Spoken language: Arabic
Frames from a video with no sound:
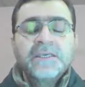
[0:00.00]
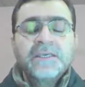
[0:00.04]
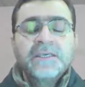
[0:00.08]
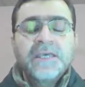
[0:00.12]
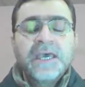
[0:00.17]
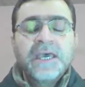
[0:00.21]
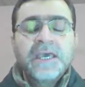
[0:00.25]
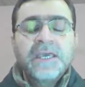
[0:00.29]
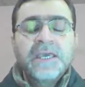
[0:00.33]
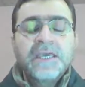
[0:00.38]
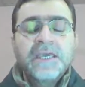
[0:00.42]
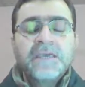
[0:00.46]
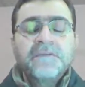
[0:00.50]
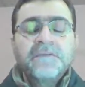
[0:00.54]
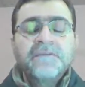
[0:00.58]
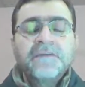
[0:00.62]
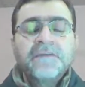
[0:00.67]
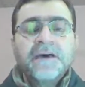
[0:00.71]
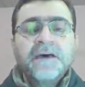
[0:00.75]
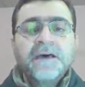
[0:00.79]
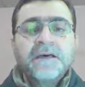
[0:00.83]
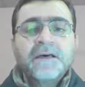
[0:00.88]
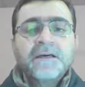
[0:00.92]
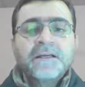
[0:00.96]
كيف
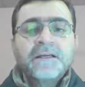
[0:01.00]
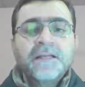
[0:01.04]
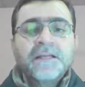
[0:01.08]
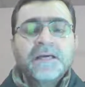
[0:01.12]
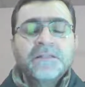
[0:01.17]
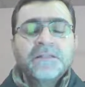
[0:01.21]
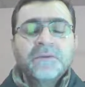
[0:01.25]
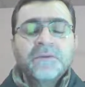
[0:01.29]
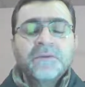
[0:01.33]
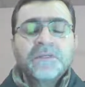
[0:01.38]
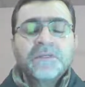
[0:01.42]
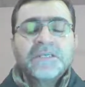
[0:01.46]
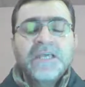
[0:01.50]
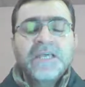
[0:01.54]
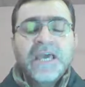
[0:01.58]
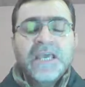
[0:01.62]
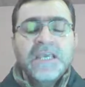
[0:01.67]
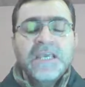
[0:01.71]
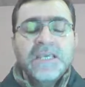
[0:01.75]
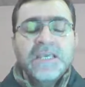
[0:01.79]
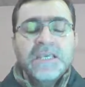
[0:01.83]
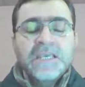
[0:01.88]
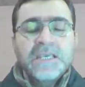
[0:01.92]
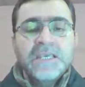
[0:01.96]
لا تقول
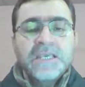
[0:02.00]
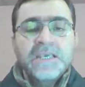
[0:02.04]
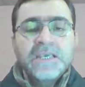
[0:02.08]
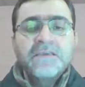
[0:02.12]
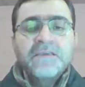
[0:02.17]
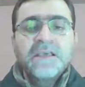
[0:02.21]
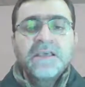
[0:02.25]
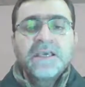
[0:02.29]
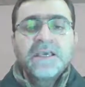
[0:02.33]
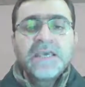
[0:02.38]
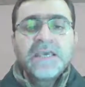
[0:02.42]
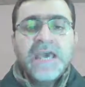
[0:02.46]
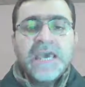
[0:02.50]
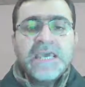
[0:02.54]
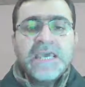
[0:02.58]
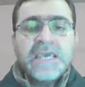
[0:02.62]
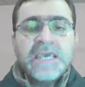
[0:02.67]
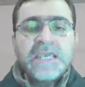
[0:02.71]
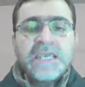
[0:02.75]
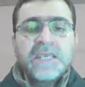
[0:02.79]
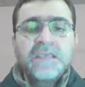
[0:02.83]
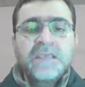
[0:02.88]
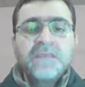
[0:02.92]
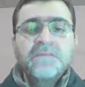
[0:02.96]
كي
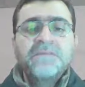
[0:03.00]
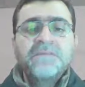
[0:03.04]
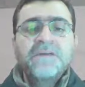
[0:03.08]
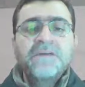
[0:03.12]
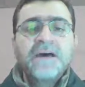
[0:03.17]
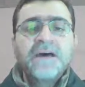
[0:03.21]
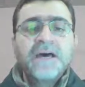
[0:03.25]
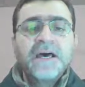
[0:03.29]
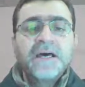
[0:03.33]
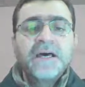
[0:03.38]
كيف